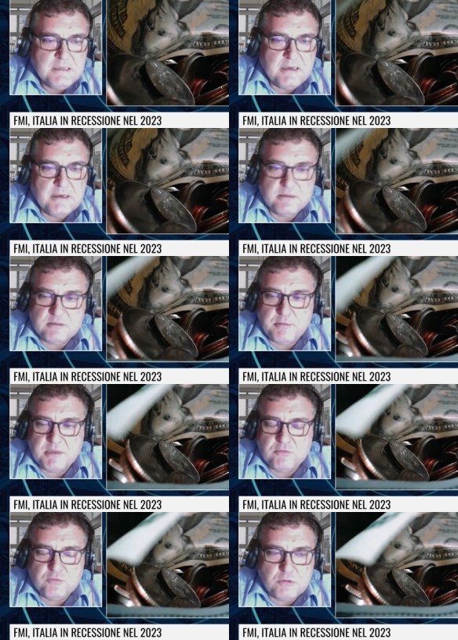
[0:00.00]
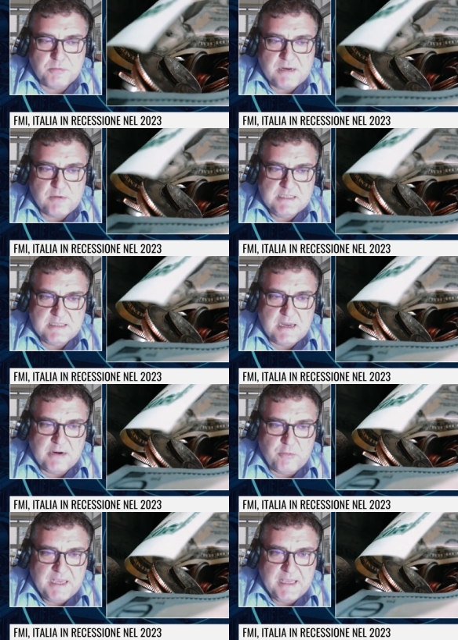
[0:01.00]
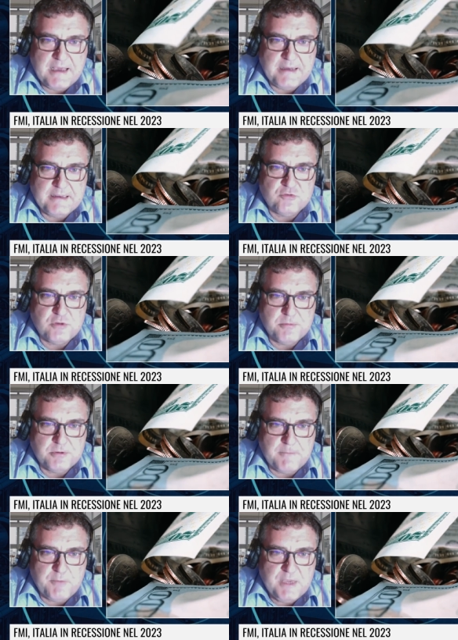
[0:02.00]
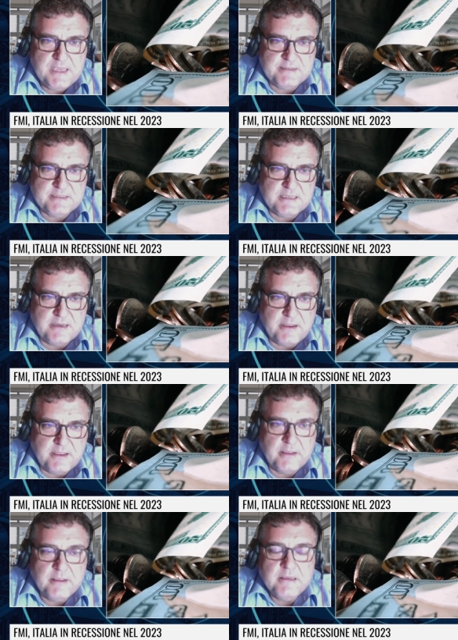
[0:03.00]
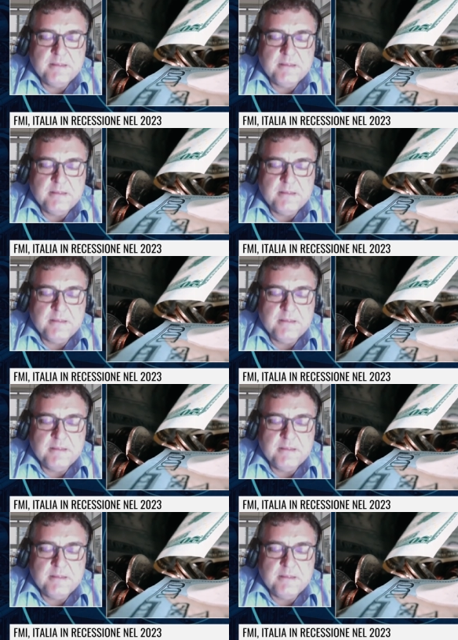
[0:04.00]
uh, soprattutto per quest'anno, magari ci potrebbe essere